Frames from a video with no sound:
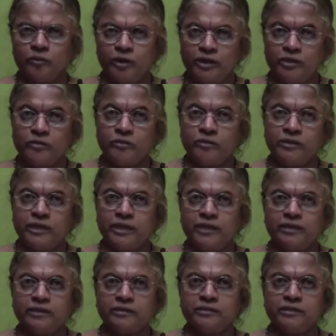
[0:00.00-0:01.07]
ஓடிக்கொண்டே
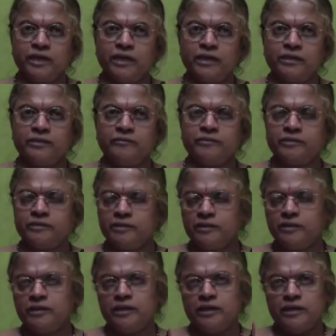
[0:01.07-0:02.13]
இருந்தால் நீ வந்து
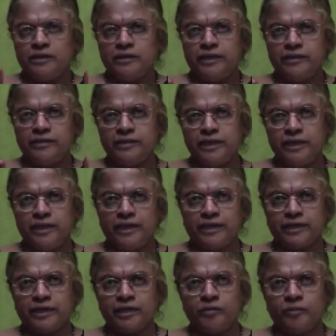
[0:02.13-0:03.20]
எந்த
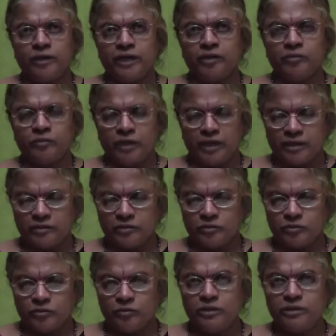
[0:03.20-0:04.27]
இலக்கையும் அடைய முடியாது
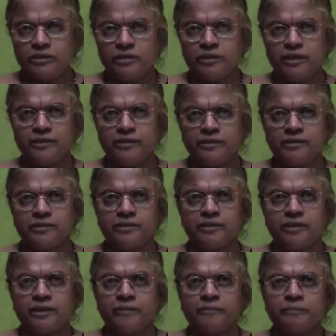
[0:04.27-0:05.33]
துணிந்து எதிர்த்து
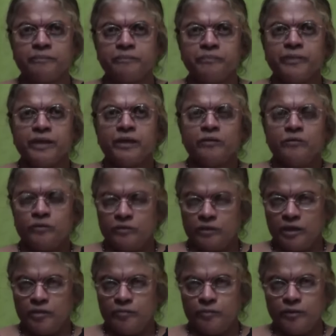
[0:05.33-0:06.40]
நில்
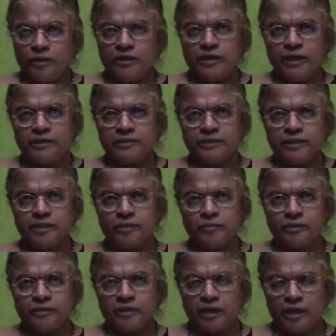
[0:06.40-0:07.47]
உன்னுடைய புலன்கள் சேட்டை
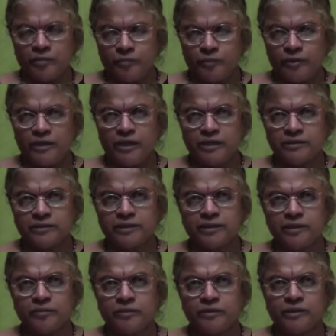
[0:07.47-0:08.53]
பண்ணினால் பொறிகள்
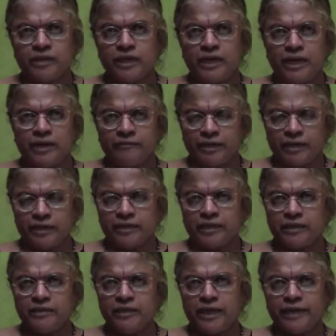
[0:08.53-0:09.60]
சேட்டை பண்ணினால் அவைகளை
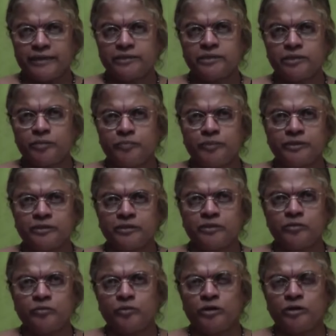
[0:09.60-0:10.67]
கண்டு அச்சப்பட்டு
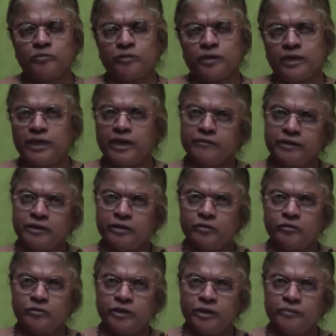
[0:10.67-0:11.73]
நீ ஓடும் வரை
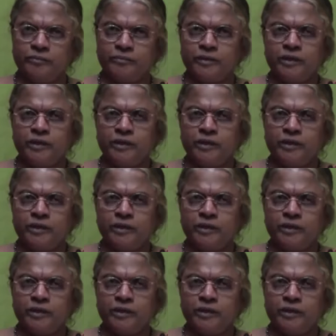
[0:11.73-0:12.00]
அவைகள் உன்னை